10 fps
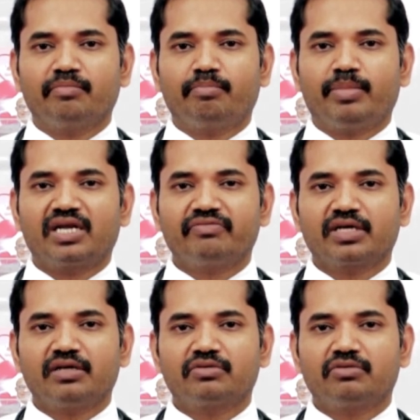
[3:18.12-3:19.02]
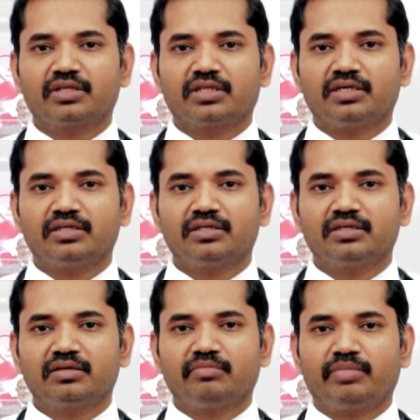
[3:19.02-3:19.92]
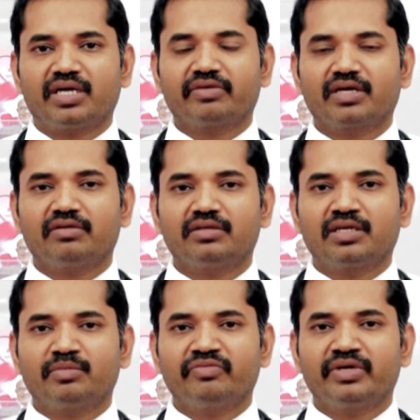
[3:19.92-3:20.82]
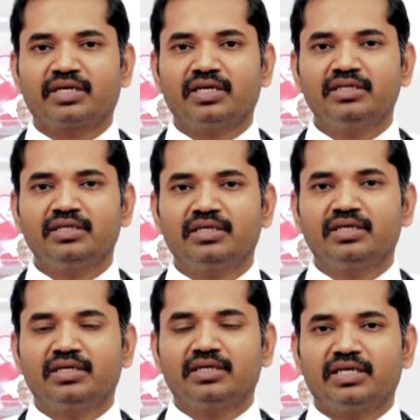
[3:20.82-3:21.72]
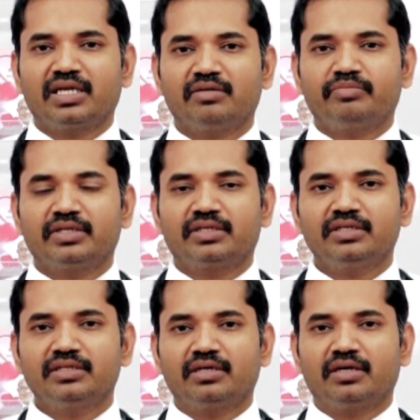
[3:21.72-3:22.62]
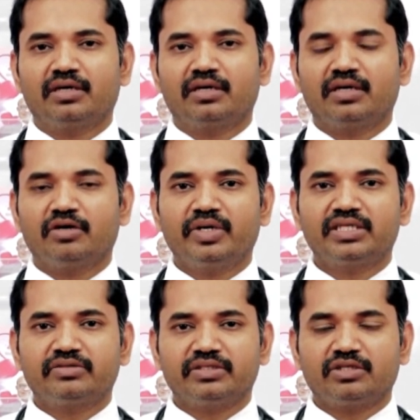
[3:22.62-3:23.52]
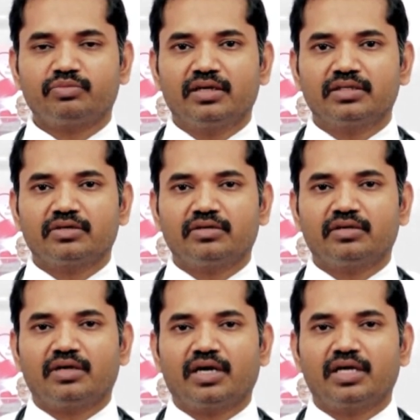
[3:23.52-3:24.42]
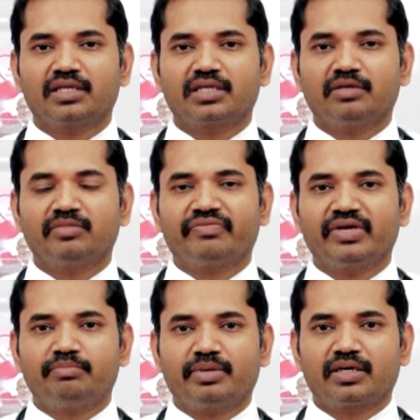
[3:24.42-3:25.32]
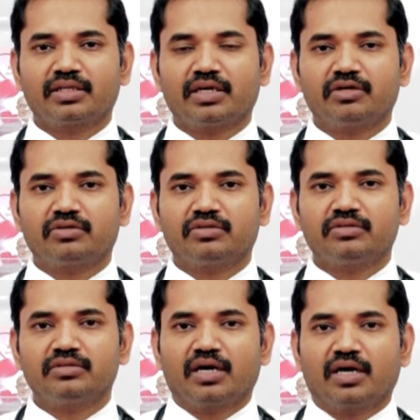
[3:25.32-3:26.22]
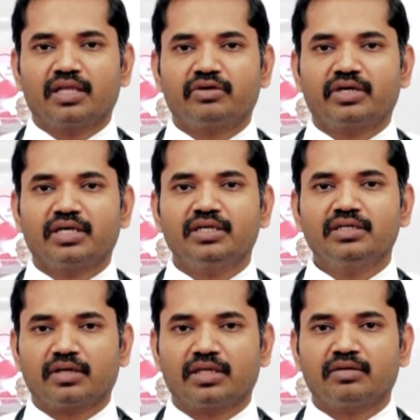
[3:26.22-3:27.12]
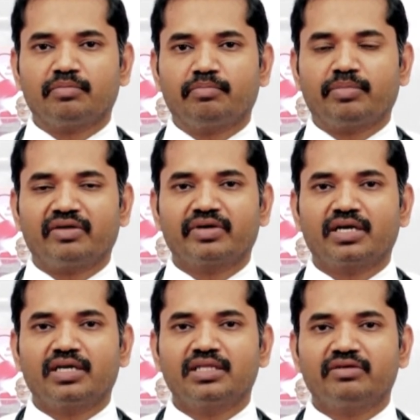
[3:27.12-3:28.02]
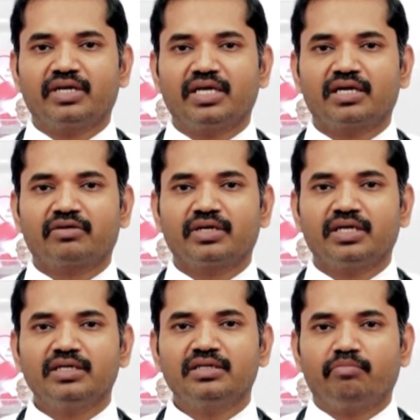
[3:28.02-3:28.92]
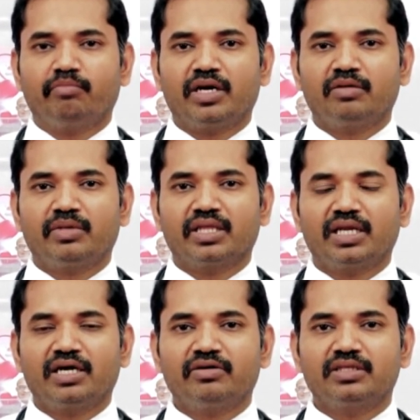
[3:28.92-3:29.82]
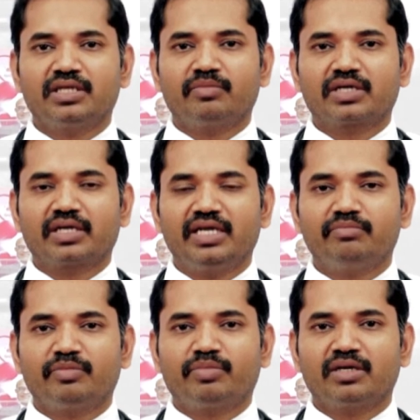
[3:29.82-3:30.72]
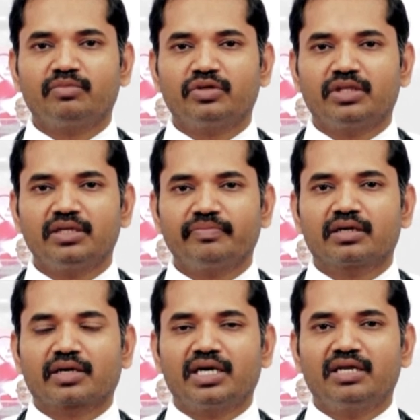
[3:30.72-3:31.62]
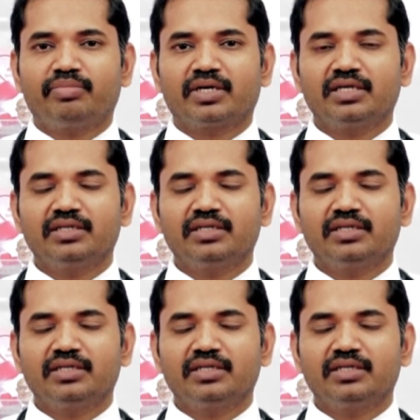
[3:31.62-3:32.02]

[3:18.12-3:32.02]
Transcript: பறவைகளும் கூடத்தான் பறவைகள் வந்து நம்ம வீட்டில் நிறைய பேர்த்து லவ் பேர்ட்ஸ் வச்சுருப்போம் ஸோ அதுக்கு நம்ம ஃபீட் பண்ணுறதாகட்டும் அதோடைய அந்த பறவைகள்லேருந்து வெளியேறக்கூடிய மலம் அதெல்லாம் வந்து நம்ம க்ளீன் பண்ணும்போது கண்டிப்பாக